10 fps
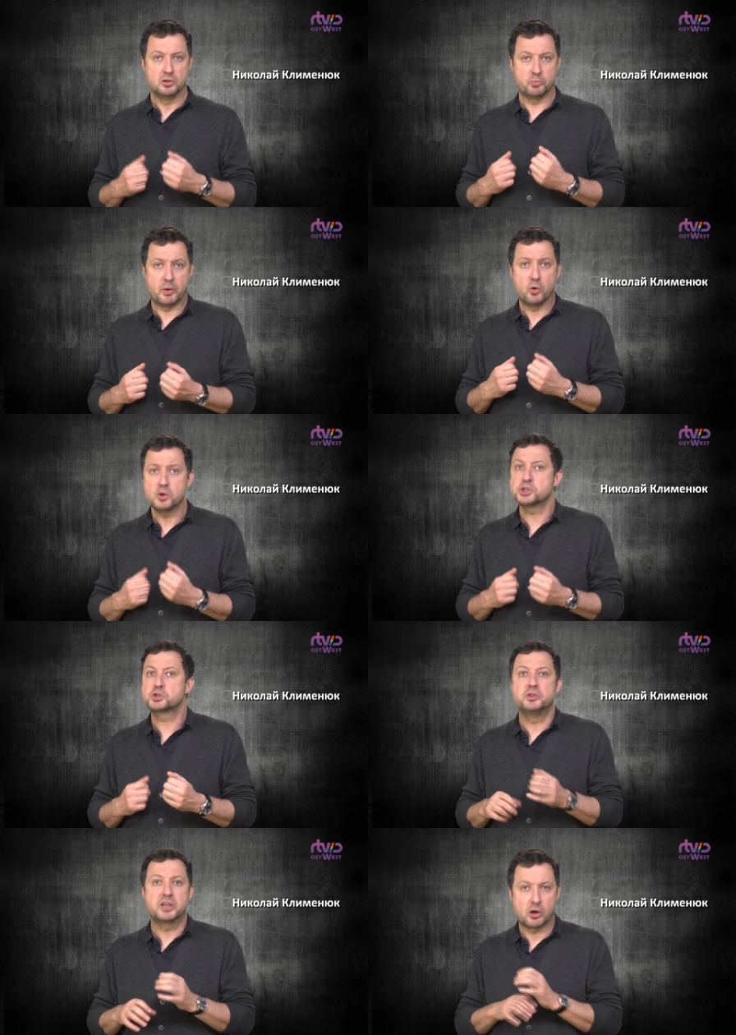Но похоже,
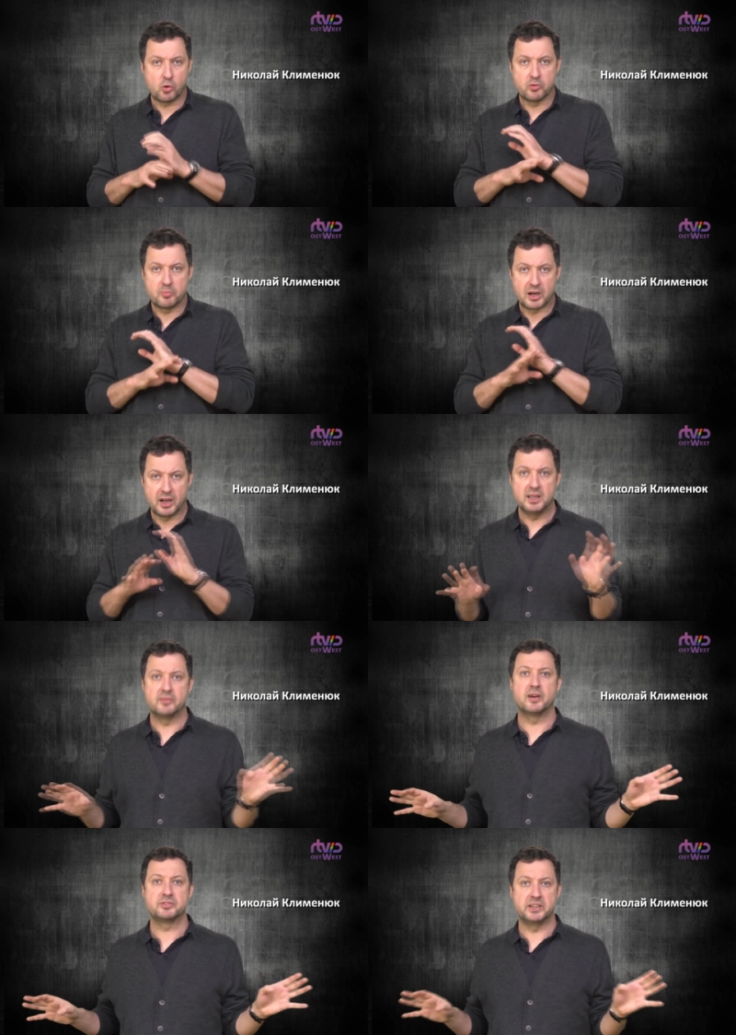что никакого
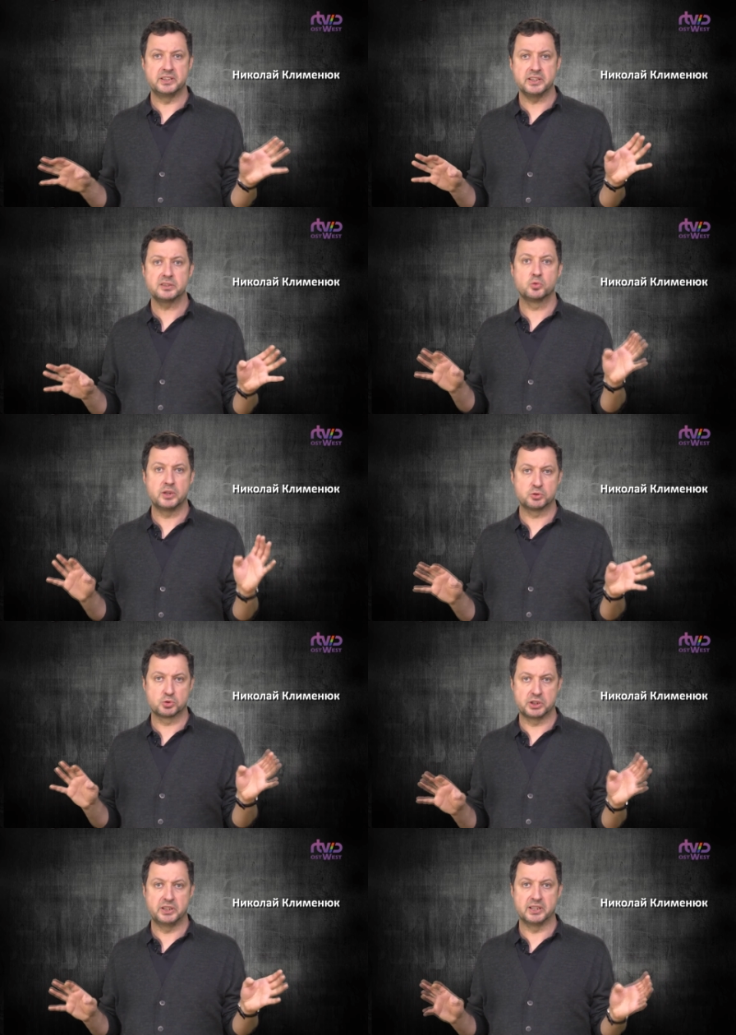морального авторитета у нас
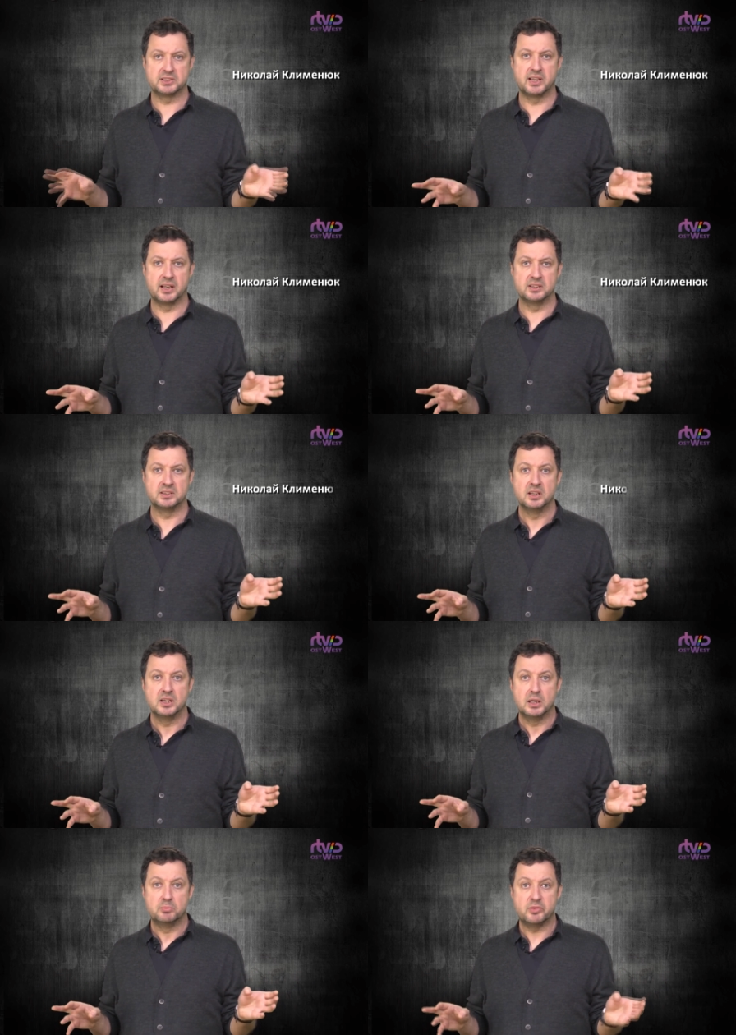уже не осталось.
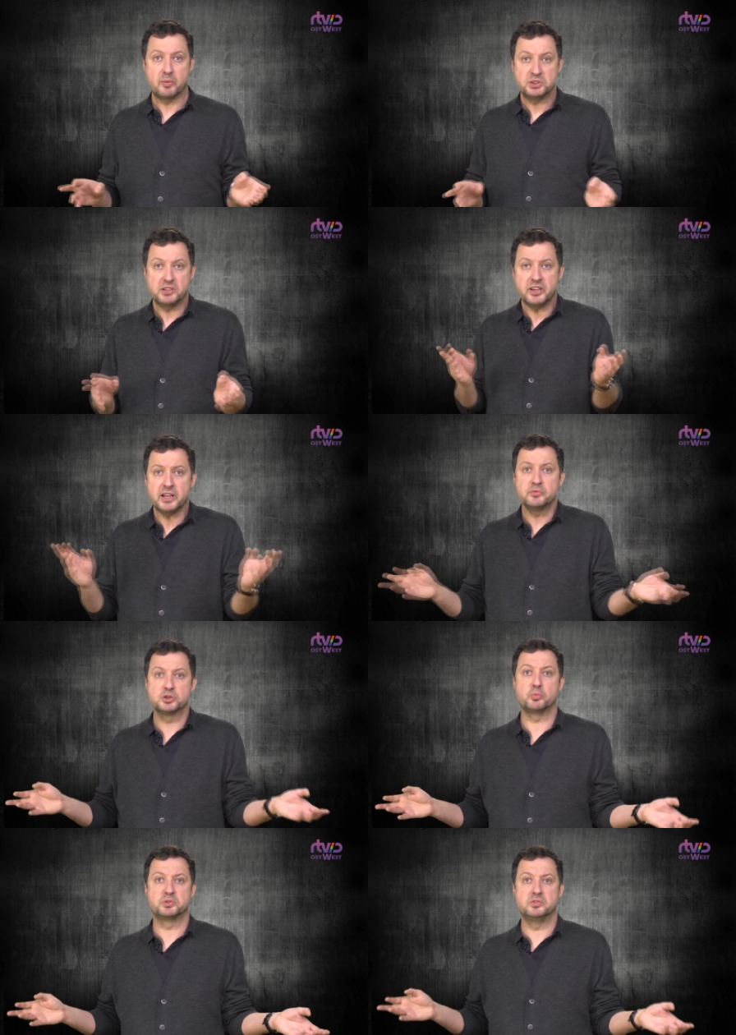Мы вообще верим в
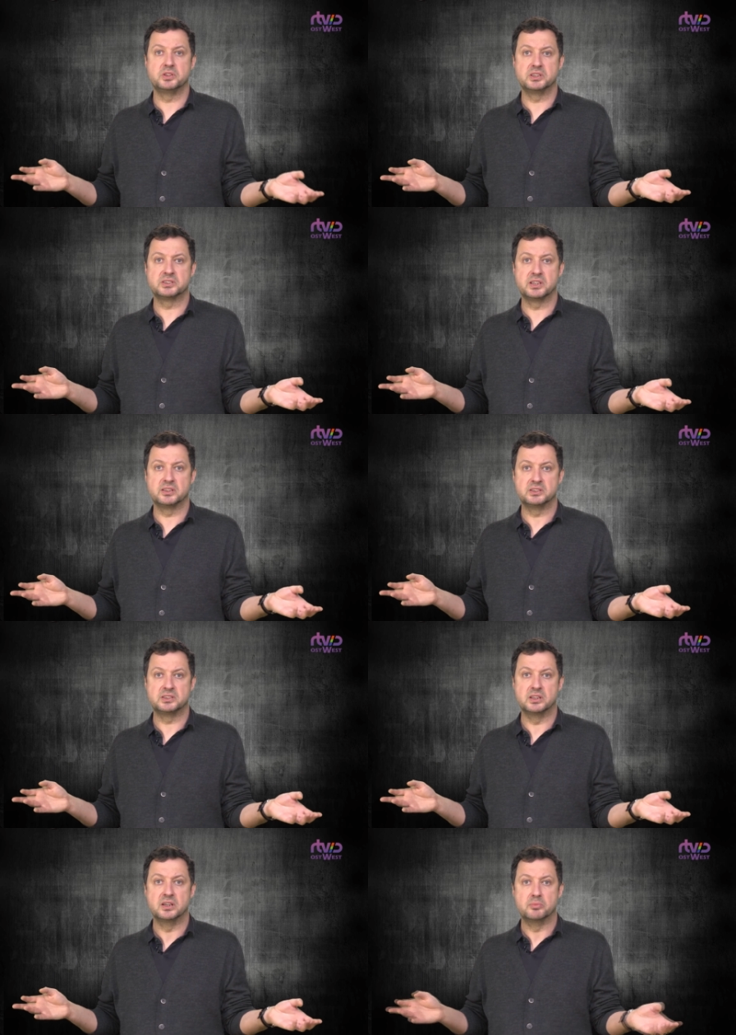собственные
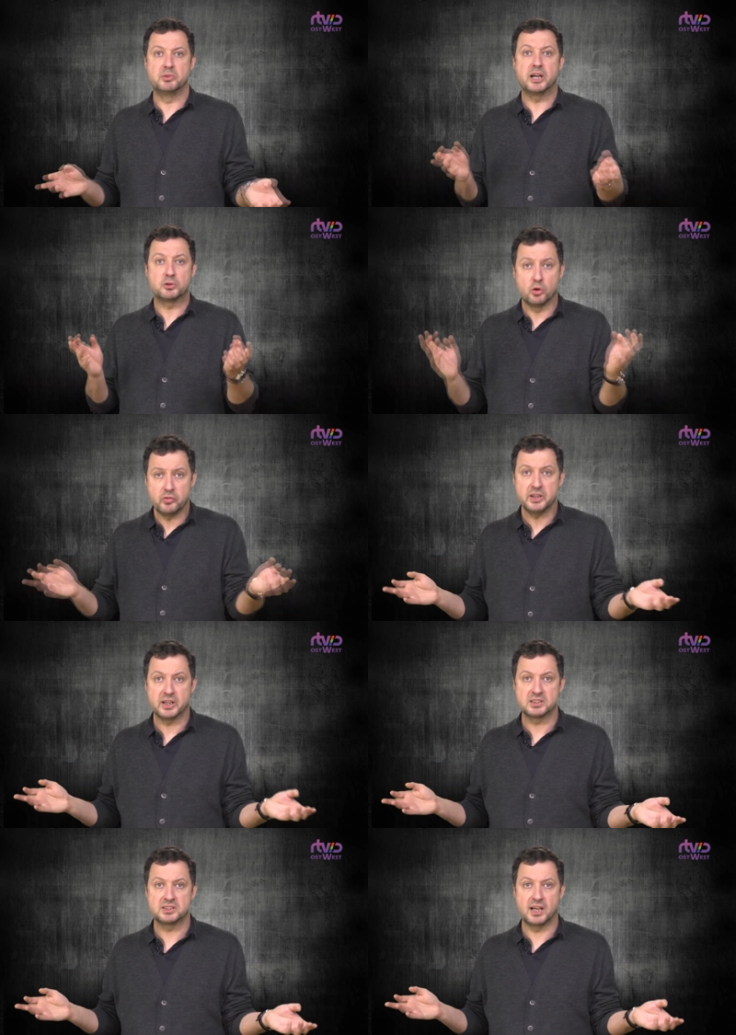ценности? Мы готовы их
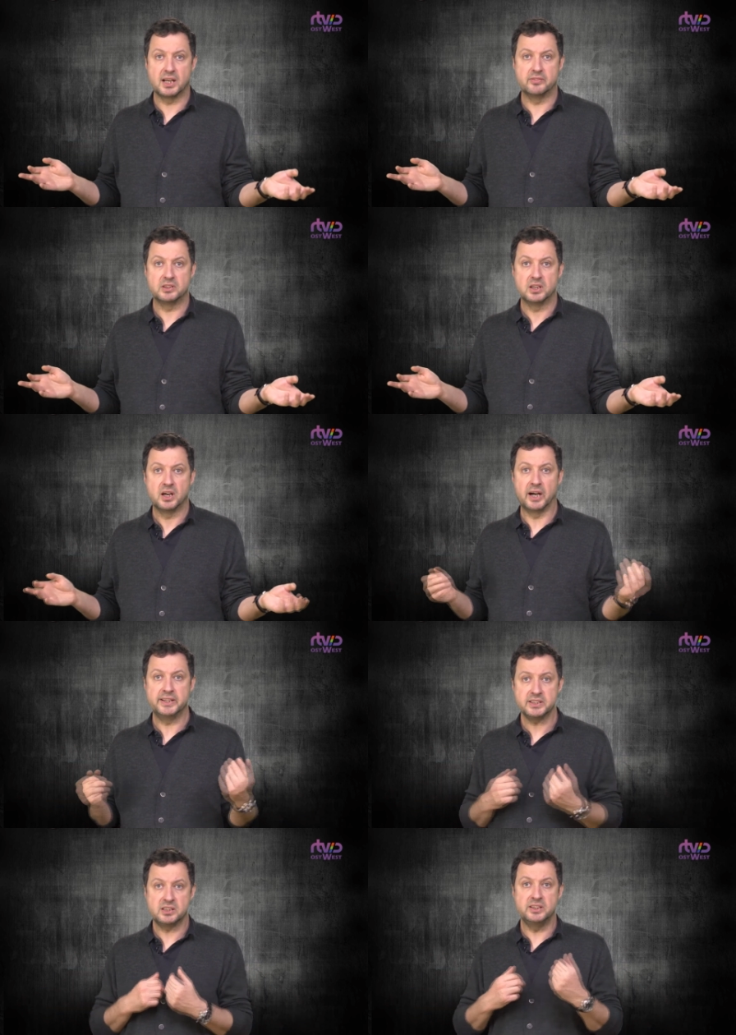отстаивать? А
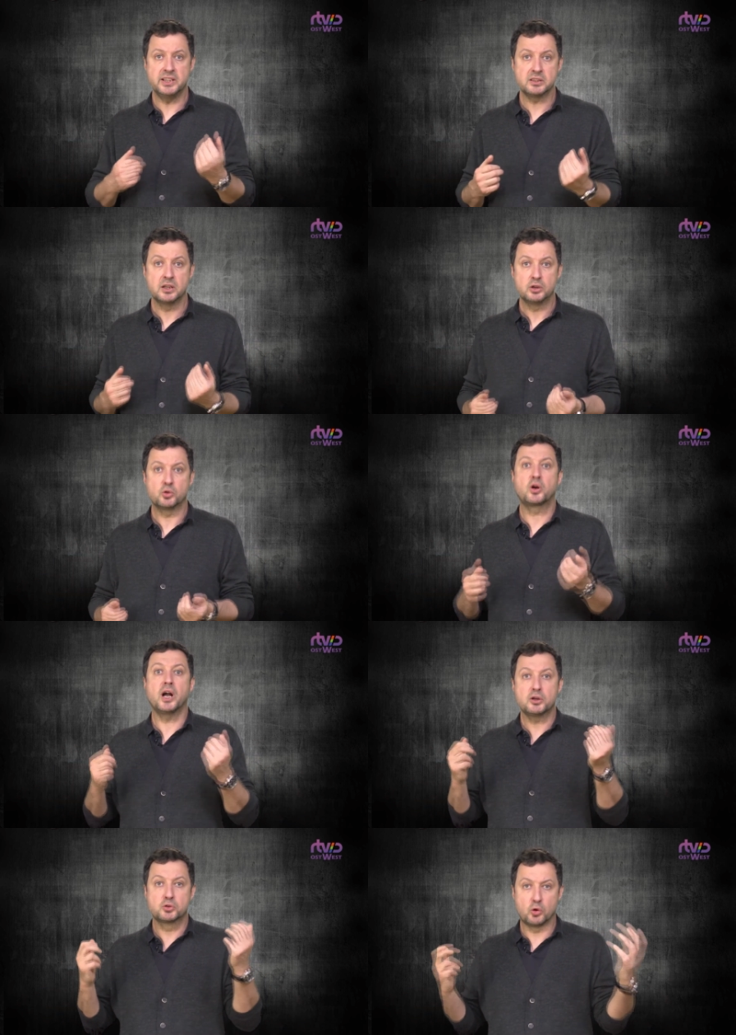если нет, то
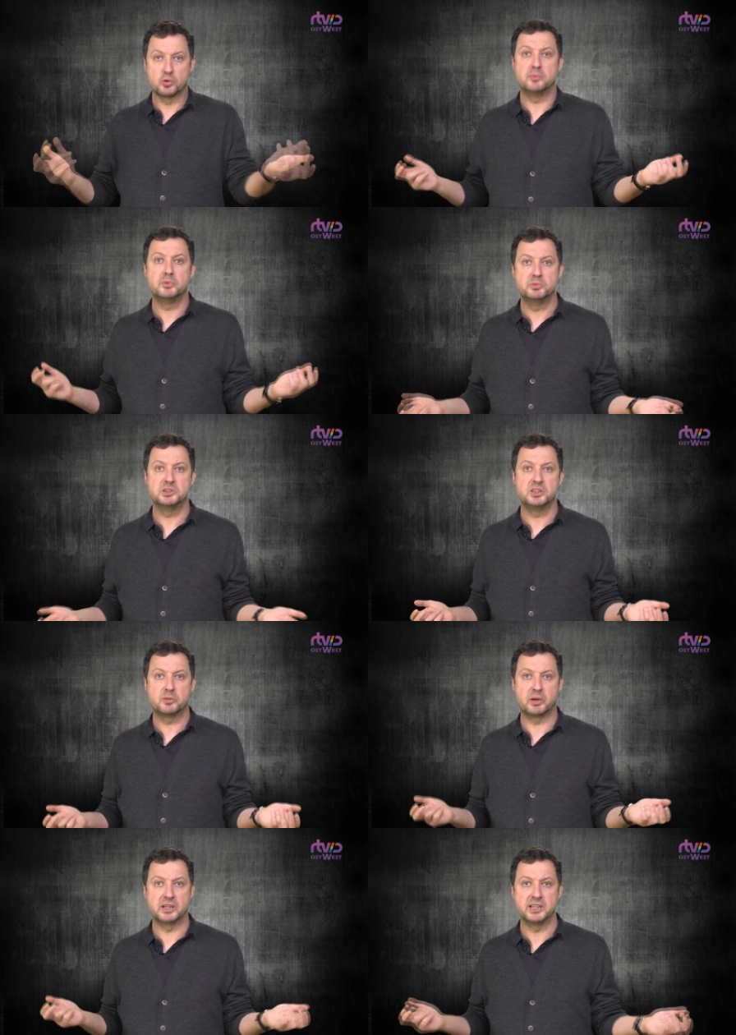как долго мы без
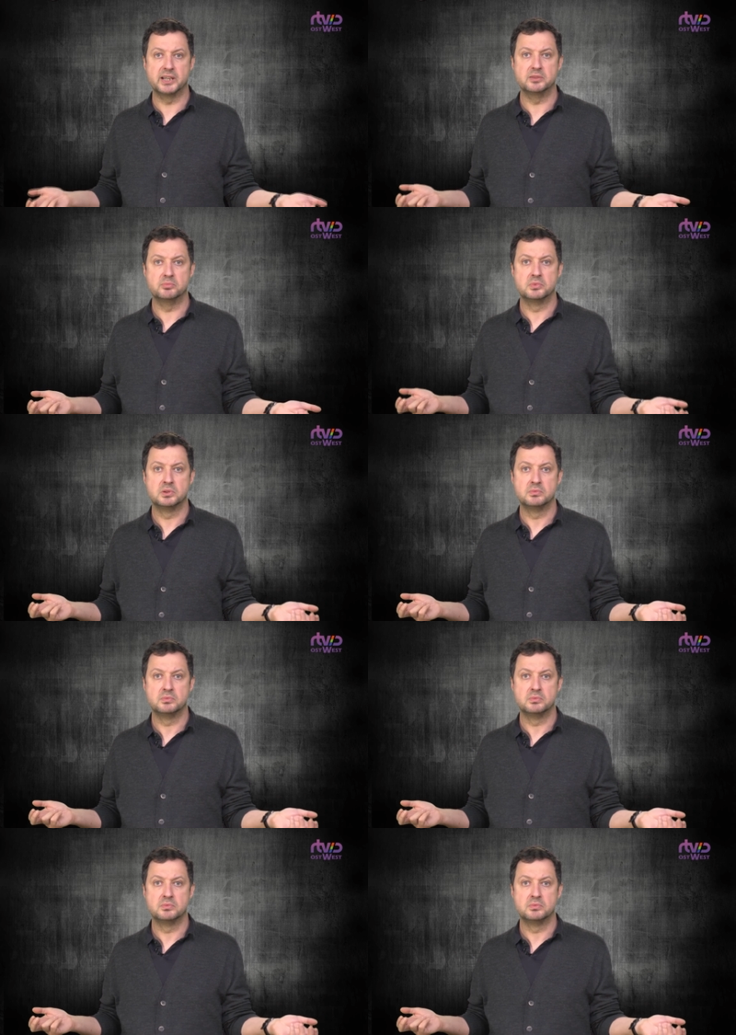них протянем?